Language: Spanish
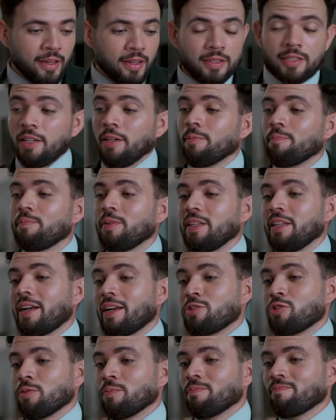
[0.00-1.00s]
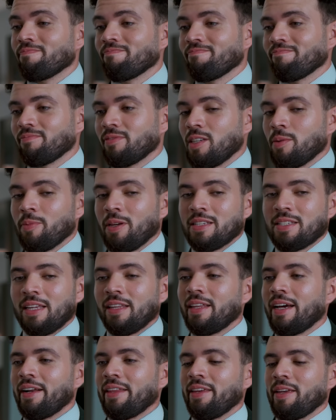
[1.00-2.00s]
Sí, tienes razón. Se me hace
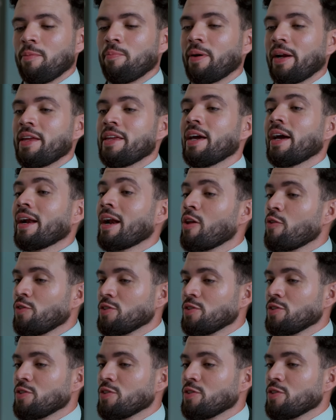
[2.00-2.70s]
tarde para llegar a la